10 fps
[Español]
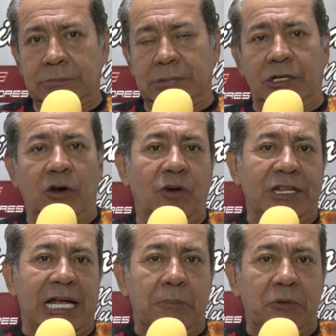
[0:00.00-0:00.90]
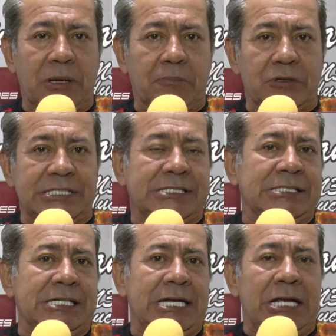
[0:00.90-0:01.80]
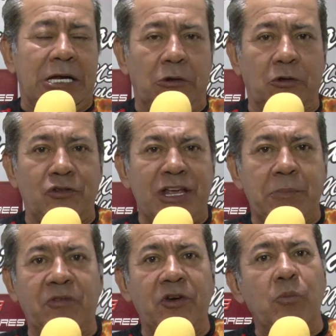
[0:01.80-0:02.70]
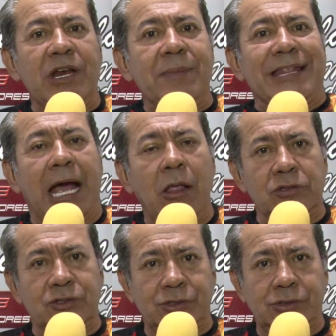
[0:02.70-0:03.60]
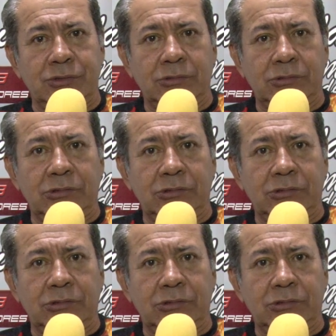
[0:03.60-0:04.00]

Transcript: Y no fue tal porque pues los dos equipos fueron muy limitados